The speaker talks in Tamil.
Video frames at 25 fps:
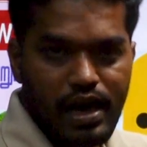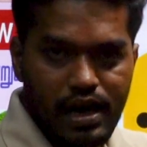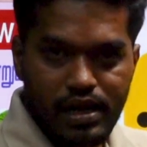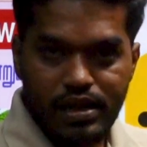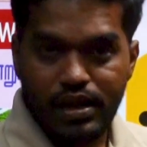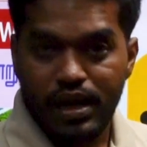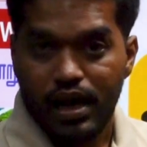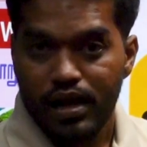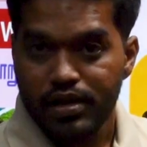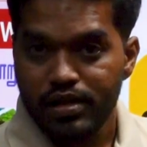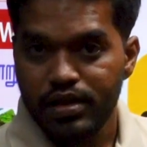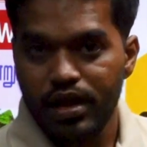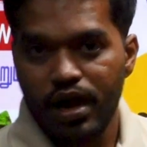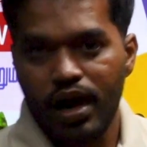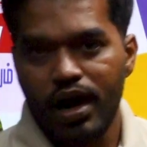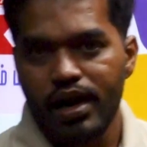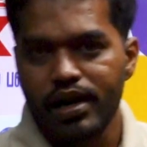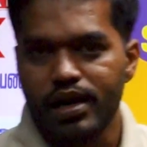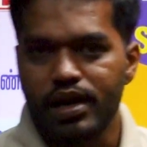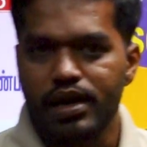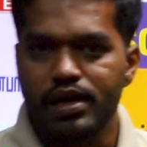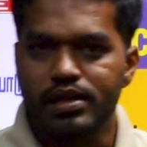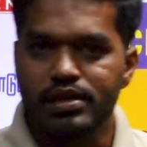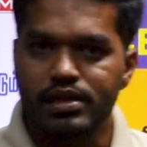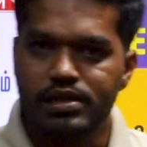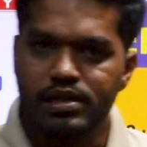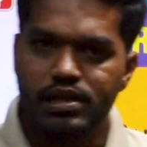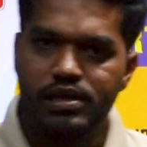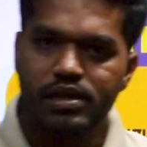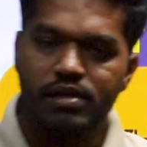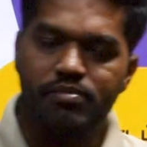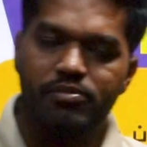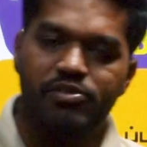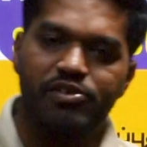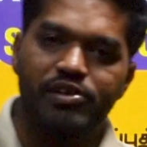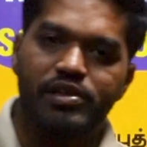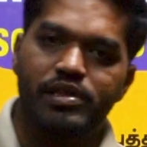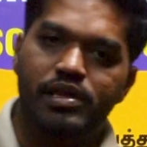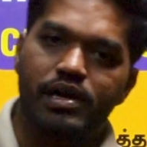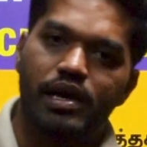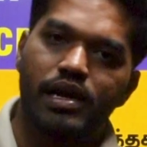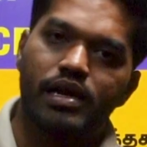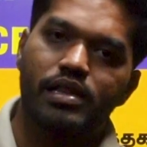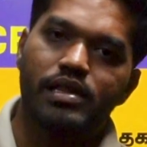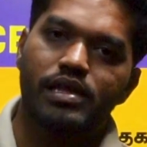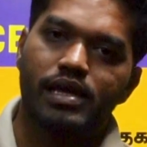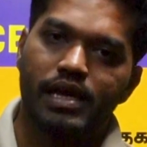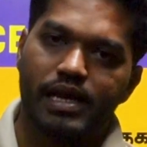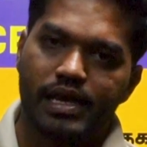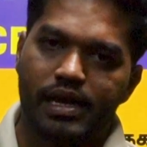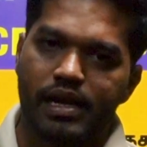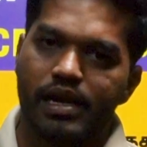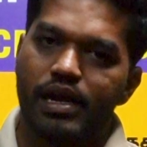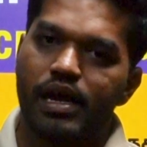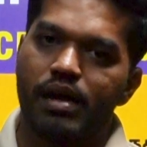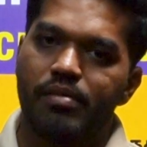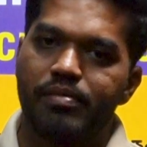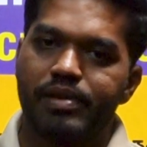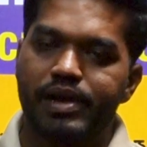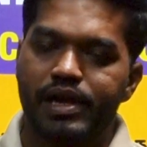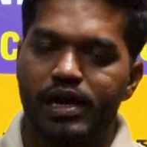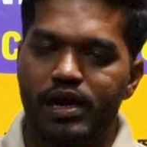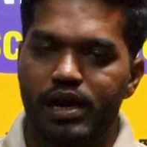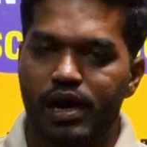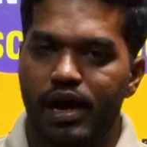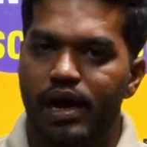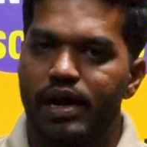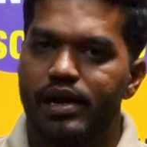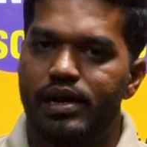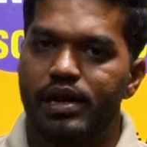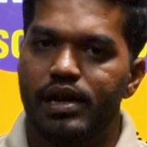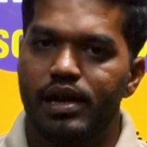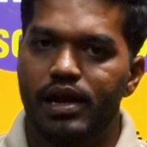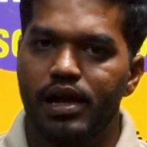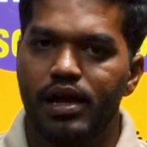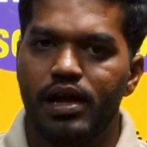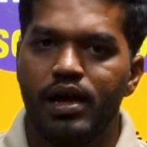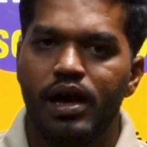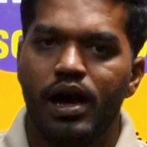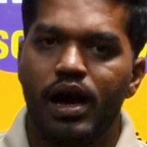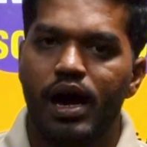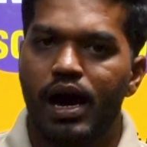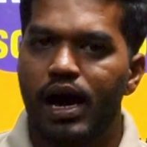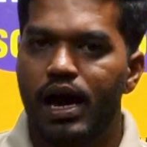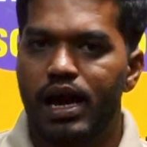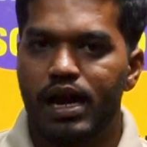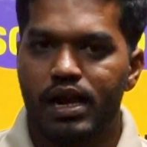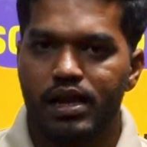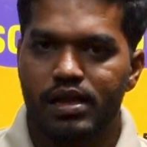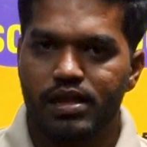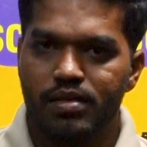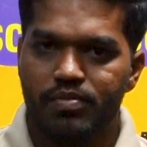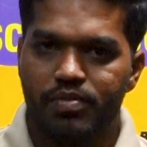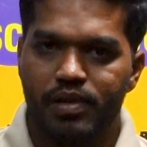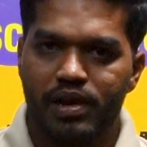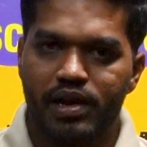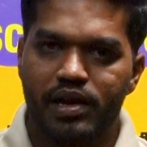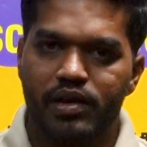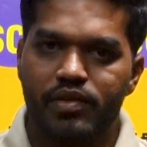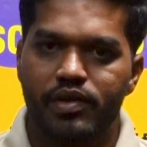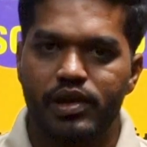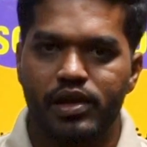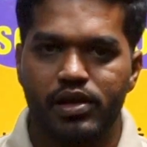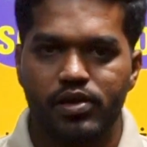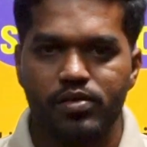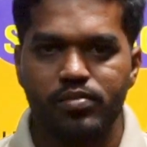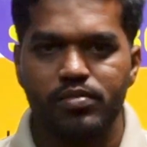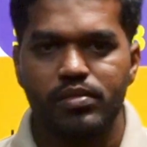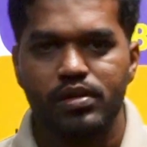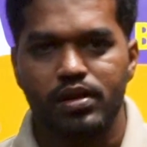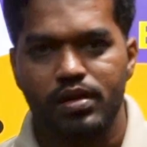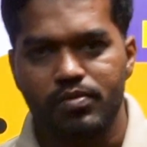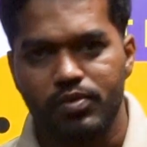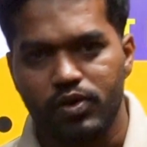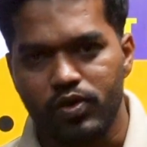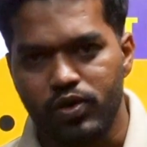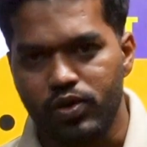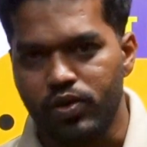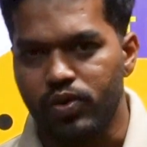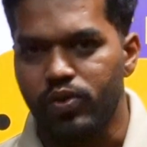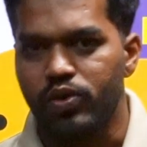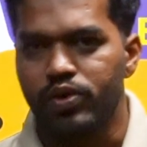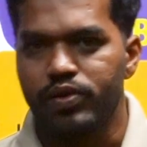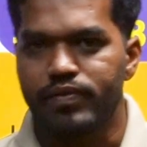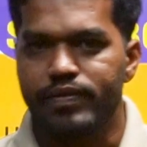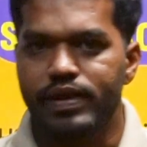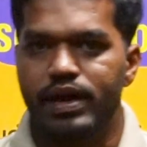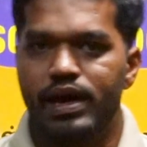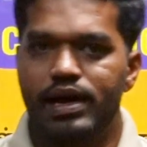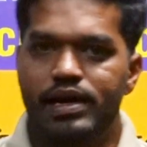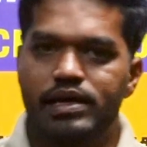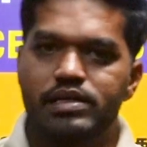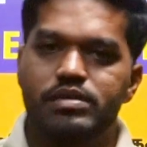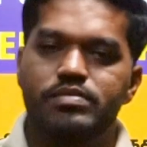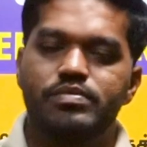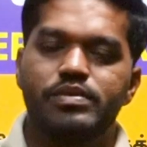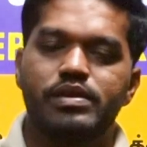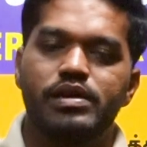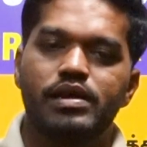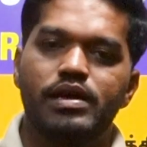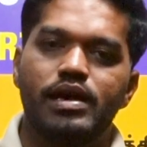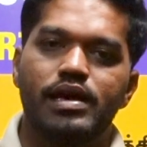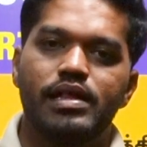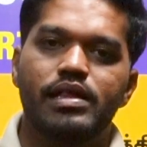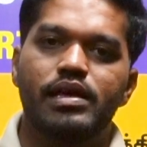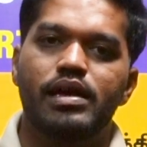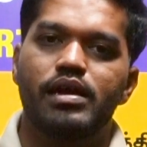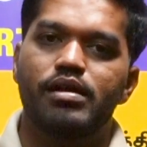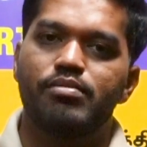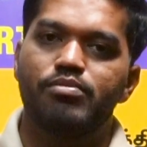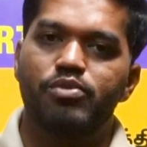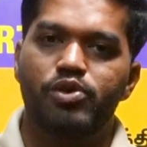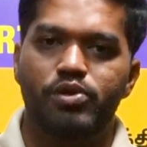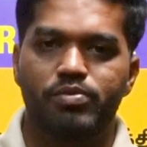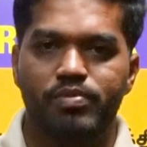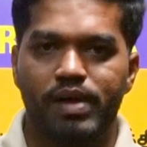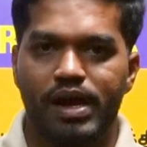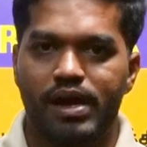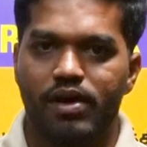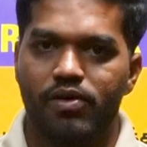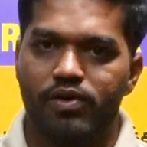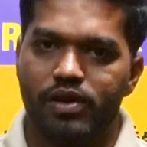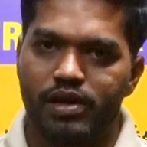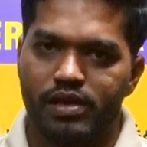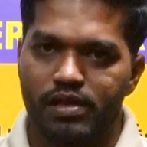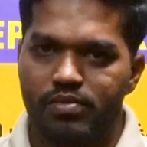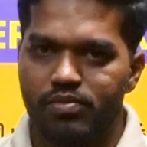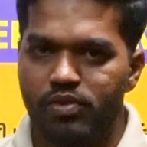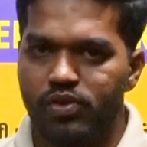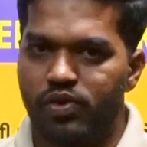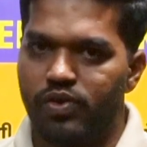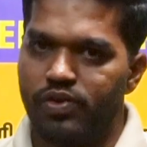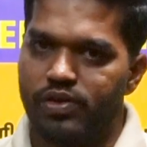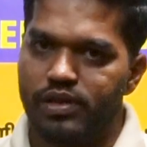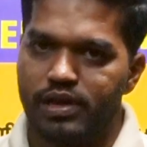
அது அந்த ஆர்டரில் சிந்து சமூகத்துக்கு அடுத்து என்னென்ன அப்படிங்கிற ஆர்டரில் ஆறுலேருந்து பன்னெண்டு வரைக்கும் நம்ம ஒரு கோர்வையை அரேஞ்ச் பண்ணி அதுக்கான புக் பேக்கோட இந்த புக்